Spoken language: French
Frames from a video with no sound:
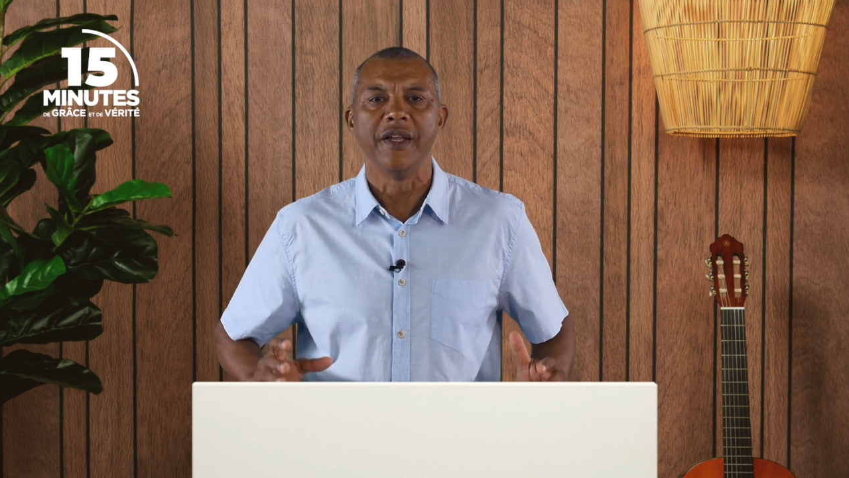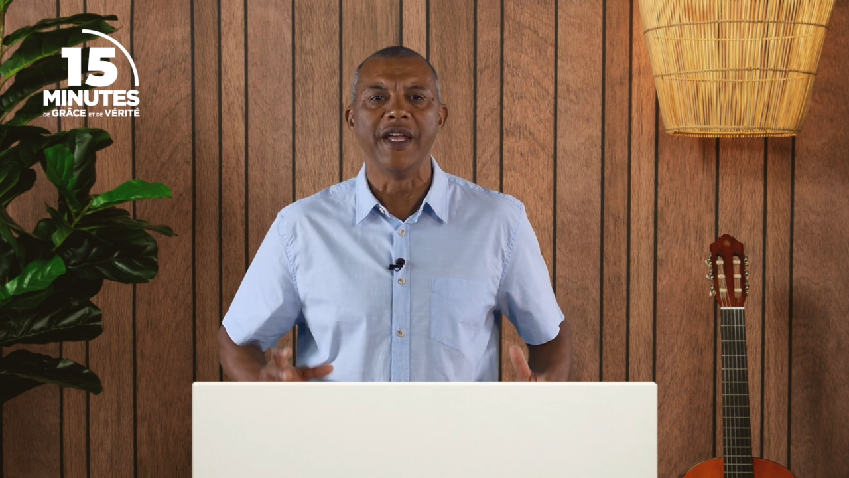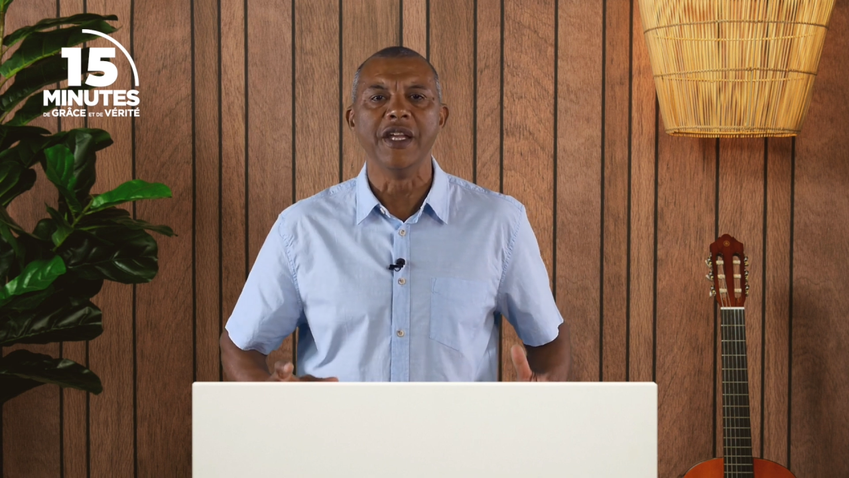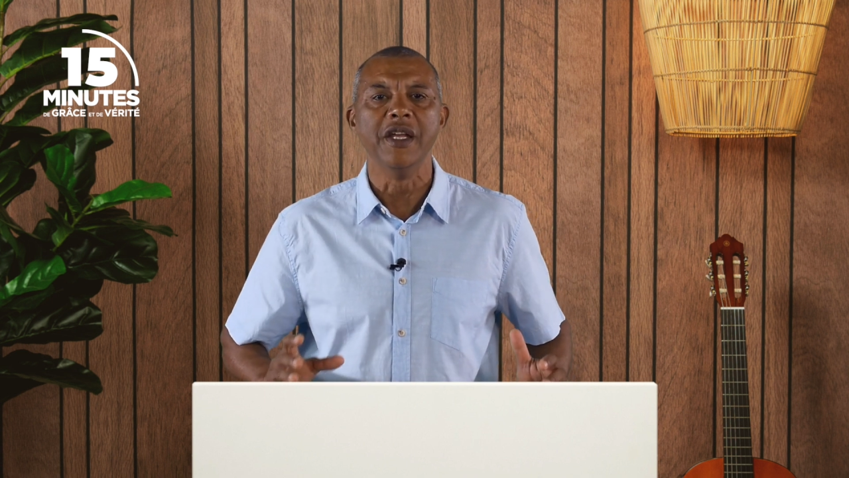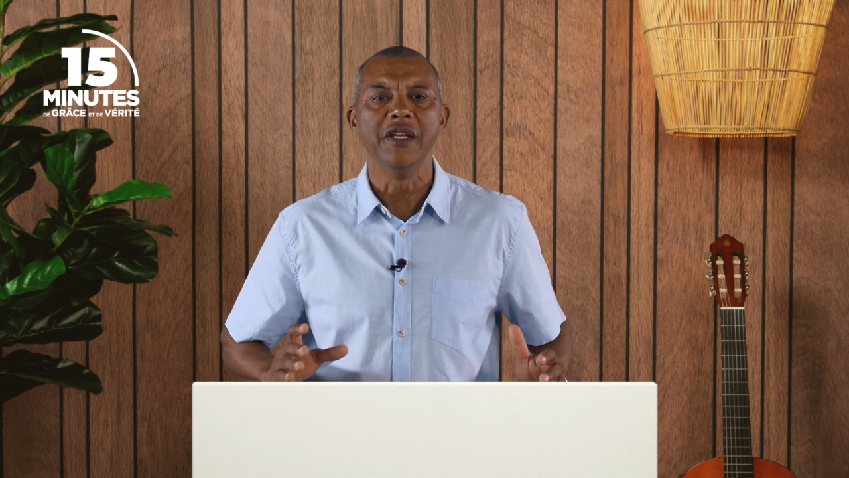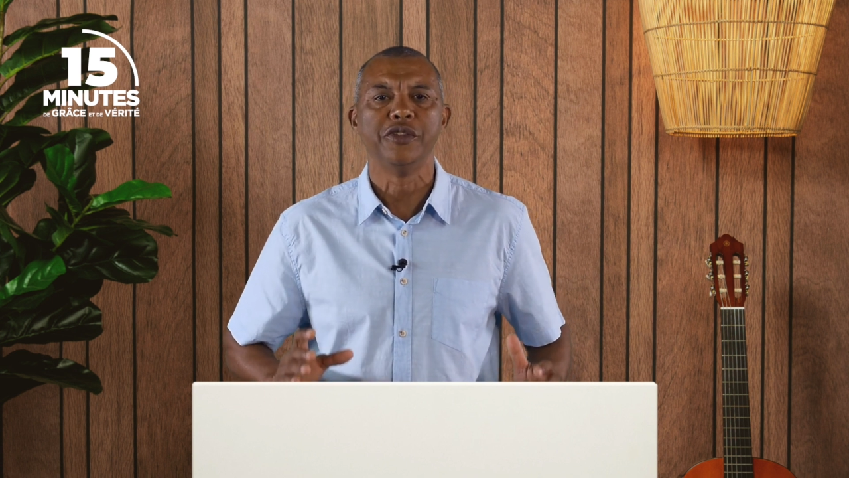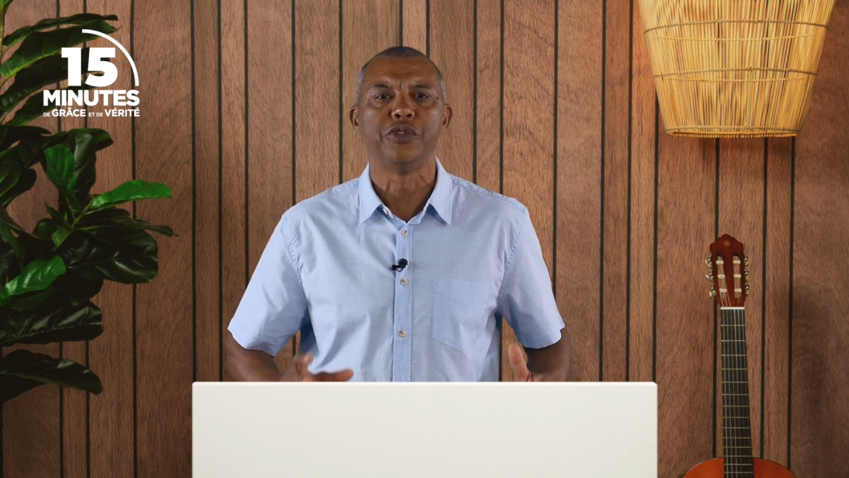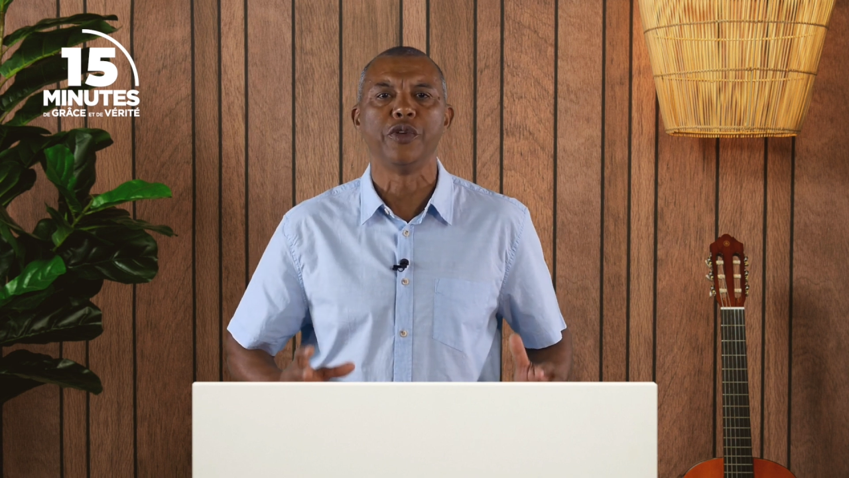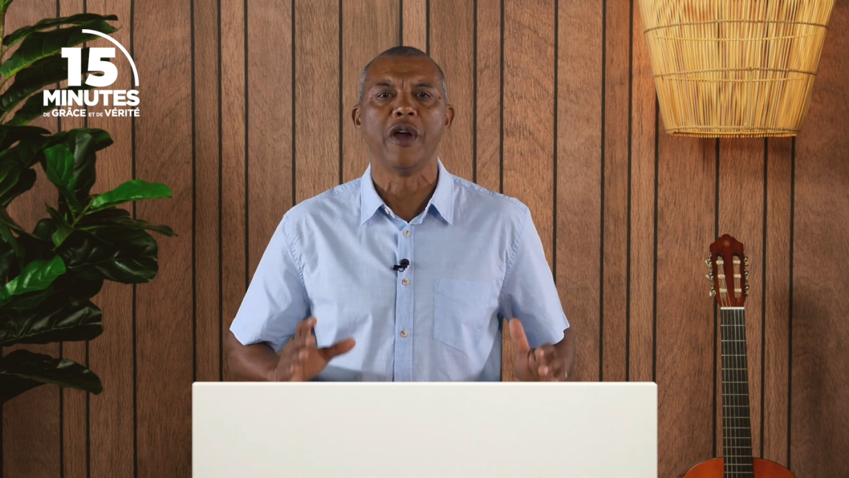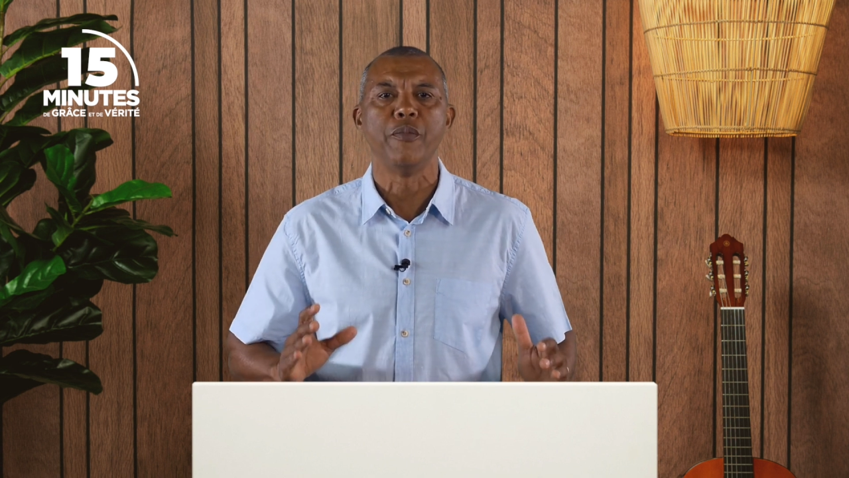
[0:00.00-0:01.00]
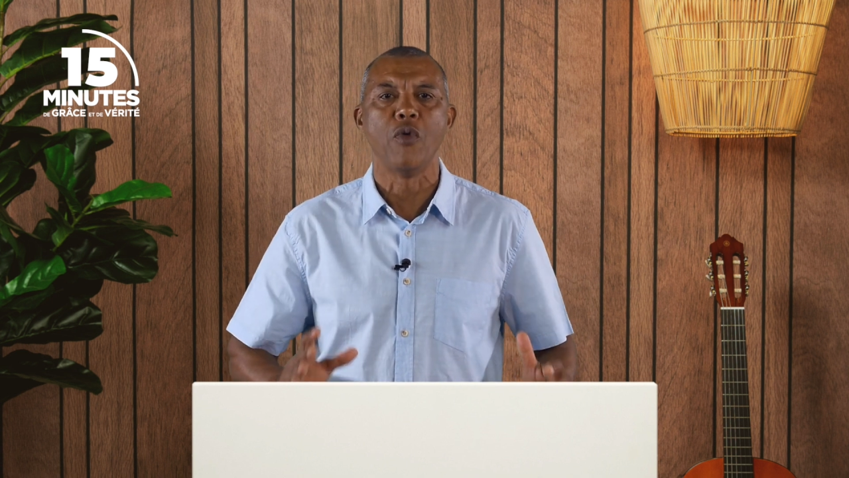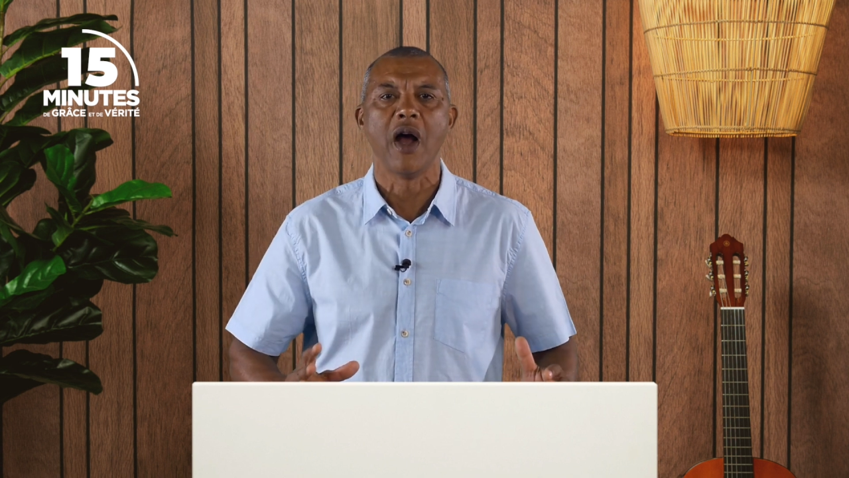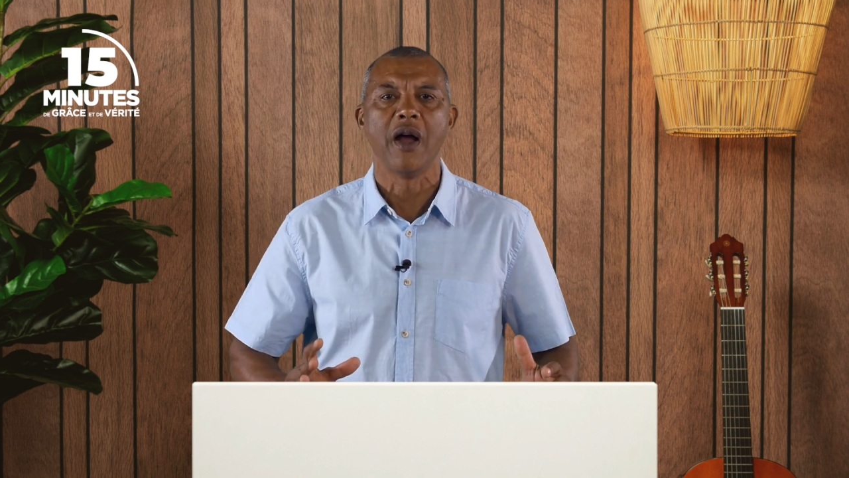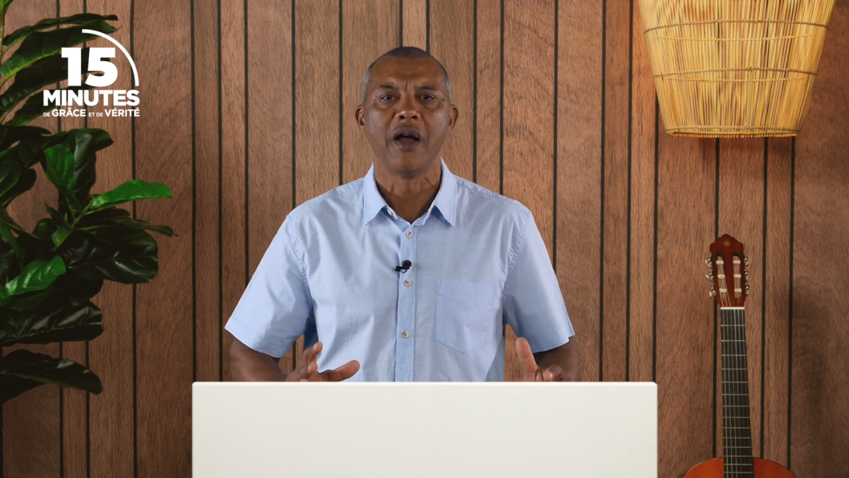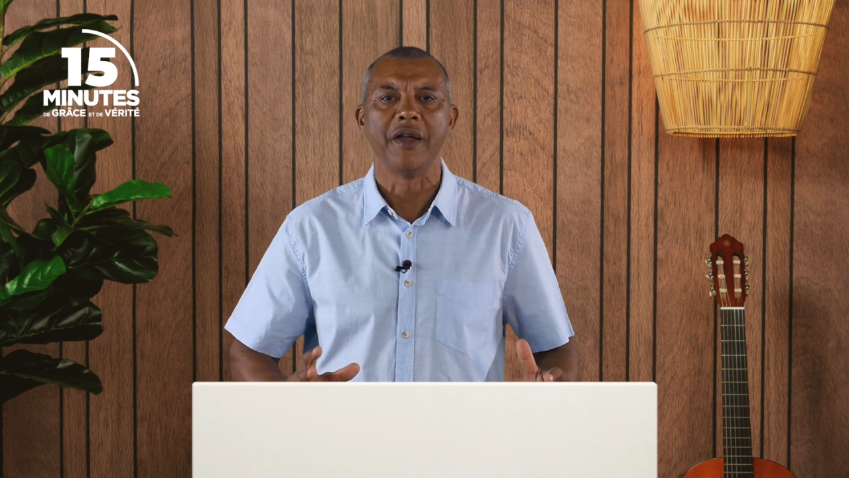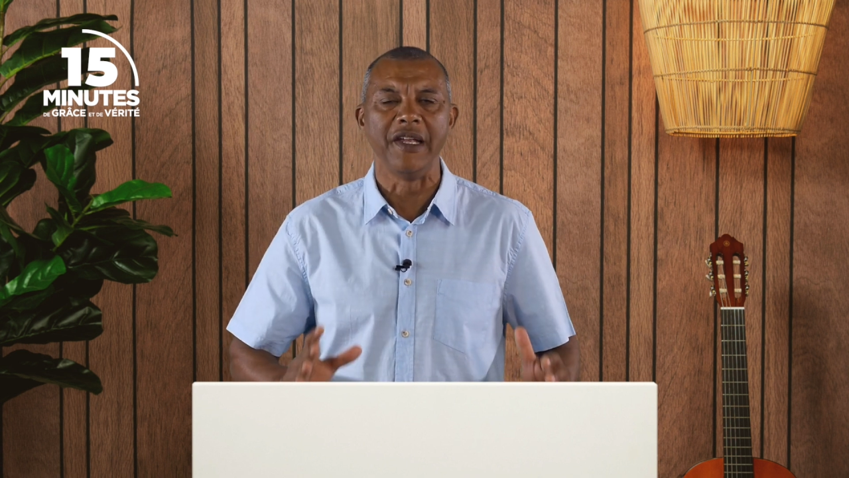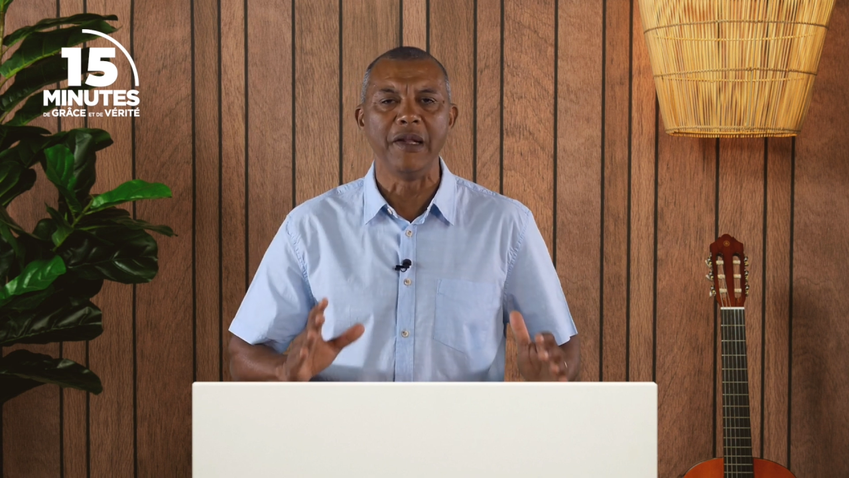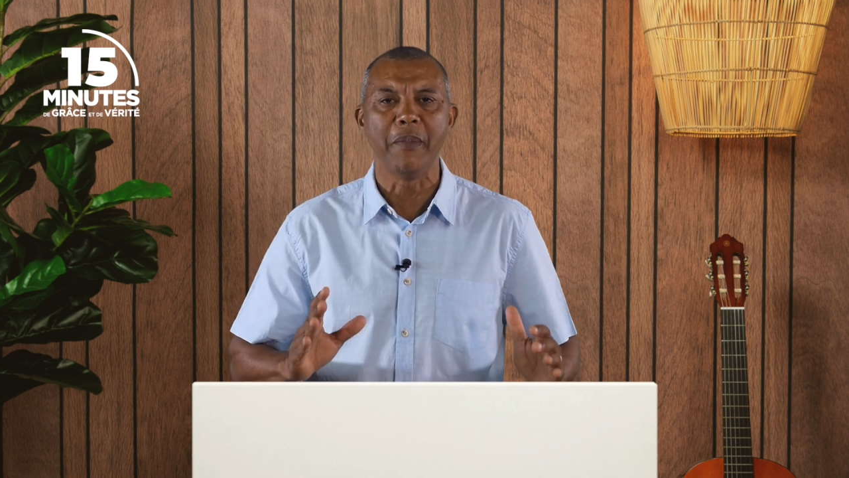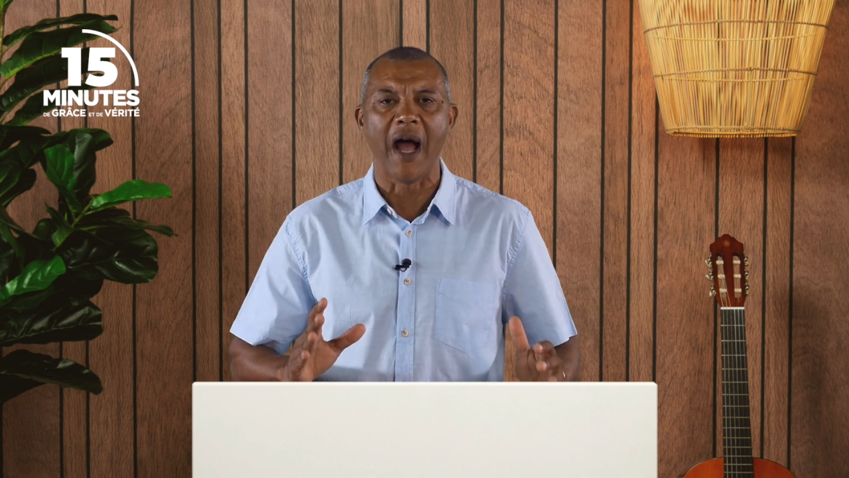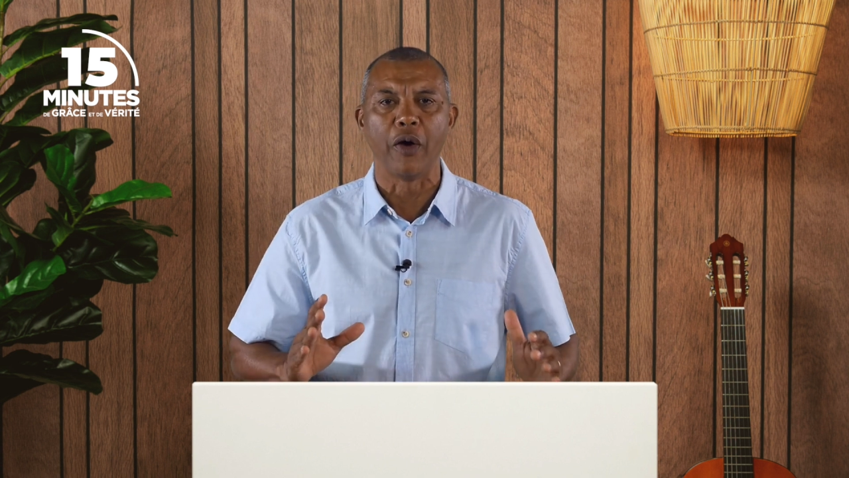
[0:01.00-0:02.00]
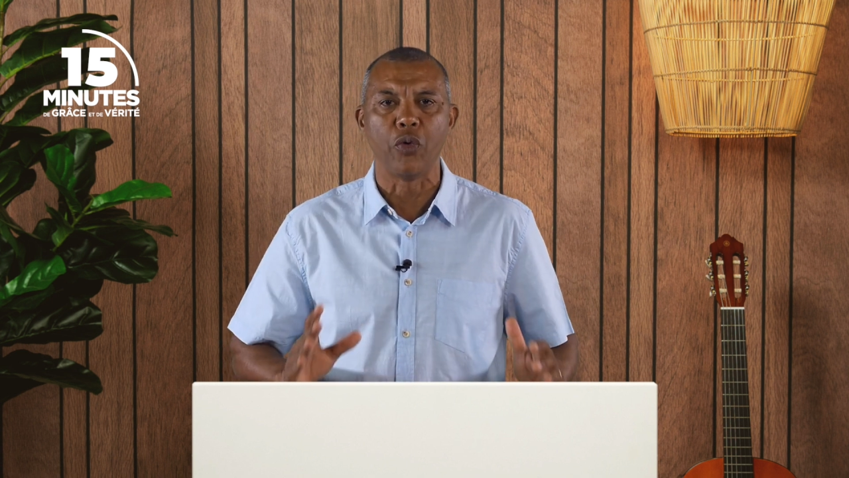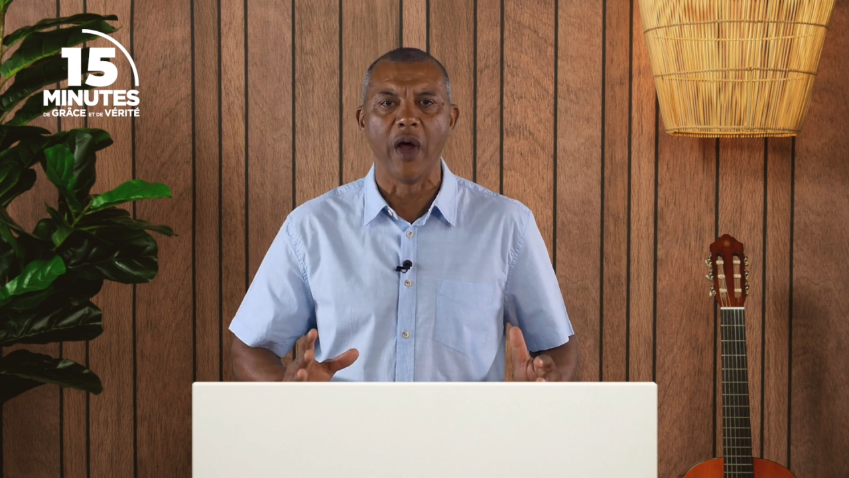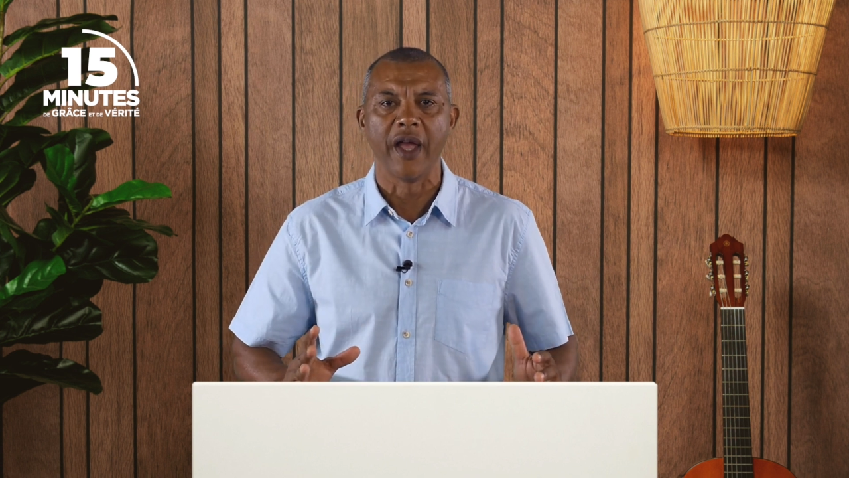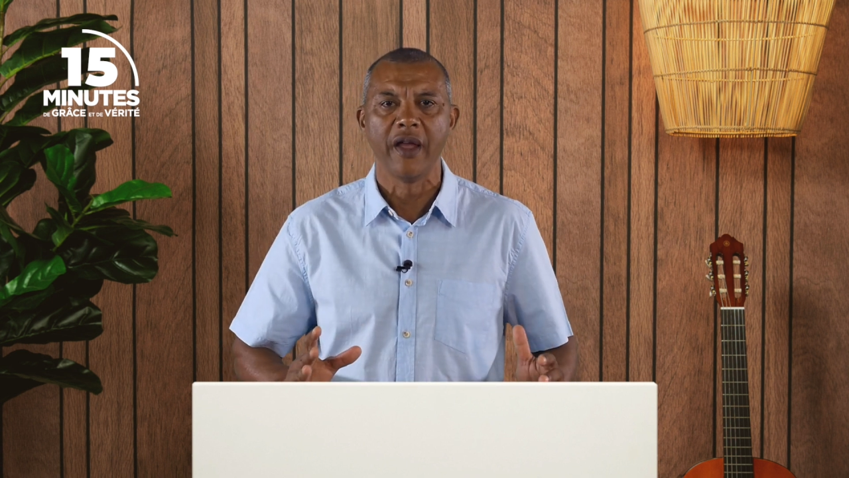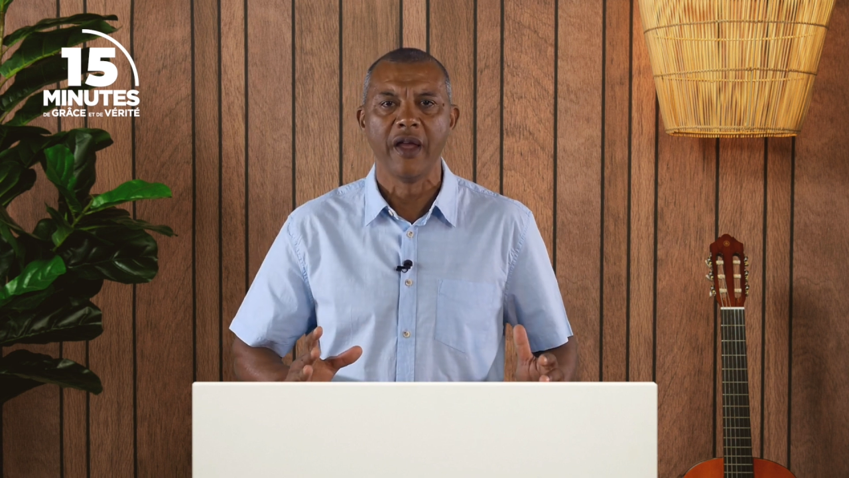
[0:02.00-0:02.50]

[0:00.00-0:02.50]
est sur moi. Il m'a roi.